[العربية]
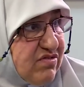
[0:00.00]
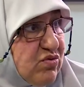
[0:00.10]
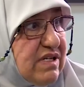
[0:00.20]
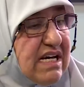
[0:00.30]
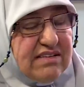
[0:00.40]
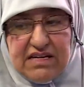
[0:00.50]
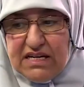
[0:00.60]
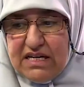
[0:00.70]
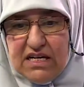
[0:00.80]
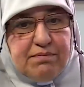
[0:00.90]
مسؤوليه
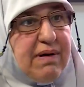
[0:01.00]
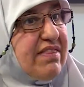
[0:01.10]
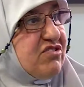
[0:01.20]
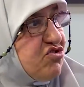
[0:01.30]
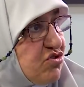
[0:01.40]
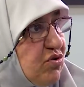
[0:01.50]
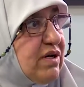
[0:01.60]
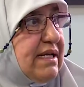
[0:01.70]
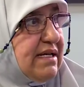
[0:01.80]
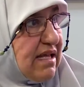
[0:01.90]
بعض الشيوخ
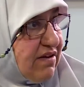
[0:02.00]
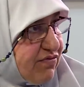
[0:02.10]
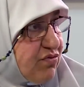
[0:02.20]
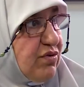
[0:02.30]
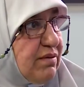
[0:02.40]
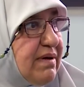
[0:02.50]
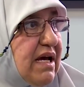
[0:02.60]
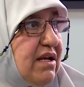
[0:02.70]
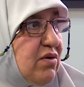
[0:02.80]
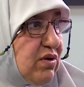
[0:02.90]
اللي يفتون
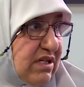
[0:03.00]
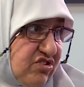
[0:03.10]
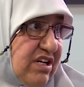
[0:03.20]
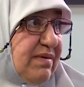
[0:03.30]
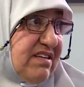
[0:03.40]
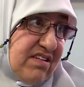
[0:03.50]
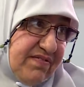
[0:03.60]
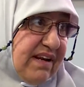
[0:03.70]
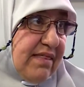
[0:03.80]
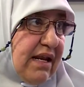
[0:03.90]
بانه الحجاب ليس
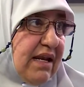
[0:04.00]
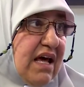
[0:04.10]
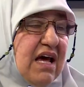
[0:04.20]
فرضا